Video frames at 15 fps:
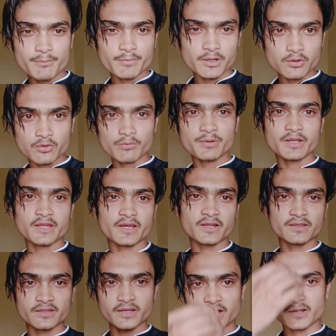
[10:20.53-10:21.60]
आप बिल्कुल भी नहीं
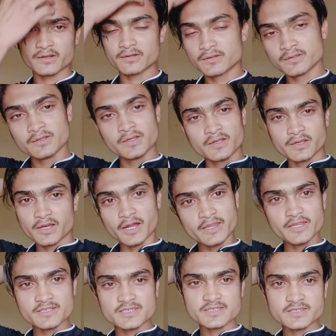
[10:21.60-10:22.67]
करते यार कर
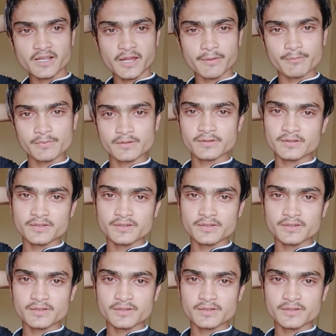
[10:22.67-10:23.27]
दिया सब्सक्राइब